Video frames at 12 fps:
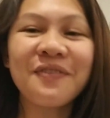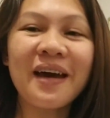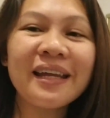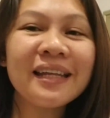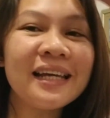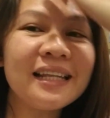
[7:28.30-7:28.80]

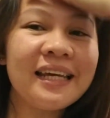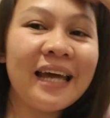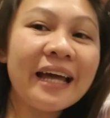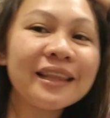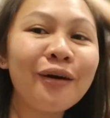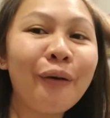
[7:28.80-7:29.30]
finally
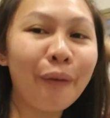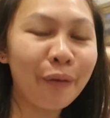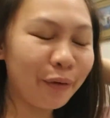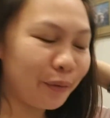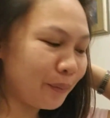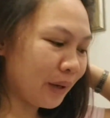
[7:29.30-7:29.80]
at
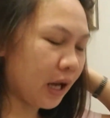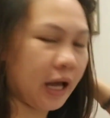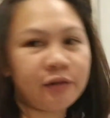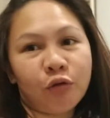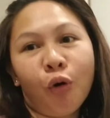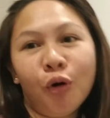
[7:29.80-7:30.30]
home,
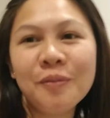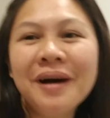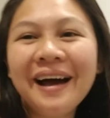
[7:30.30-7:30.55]
uh, at home,